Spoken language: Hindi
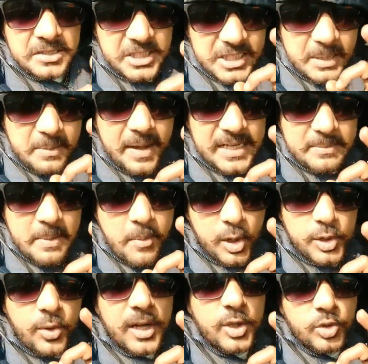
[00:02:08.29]
तेरे बारे में
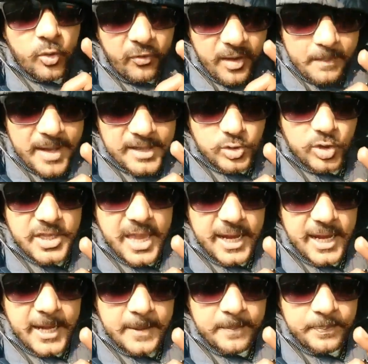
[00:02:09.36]
बोलूंगा तो तू फेमस हो
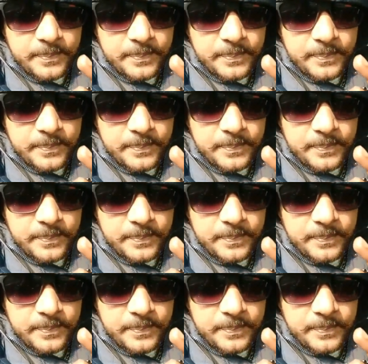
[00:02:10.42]
जाएगा